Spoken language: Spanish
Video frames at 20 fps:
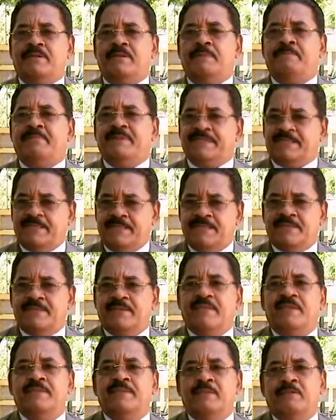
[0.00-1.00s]
al
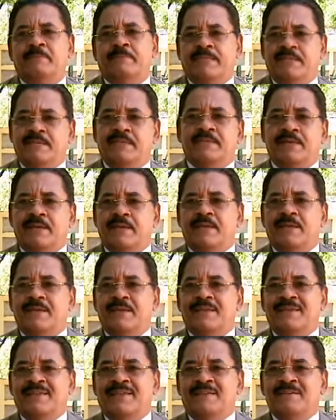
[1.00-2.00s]
presidente Danilo Medina
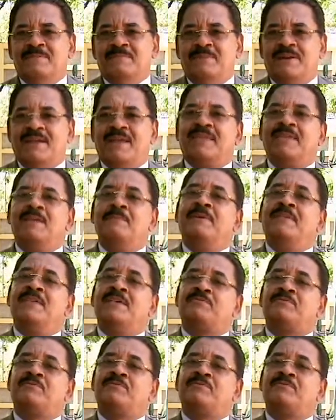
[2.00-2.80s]
para que él me dé su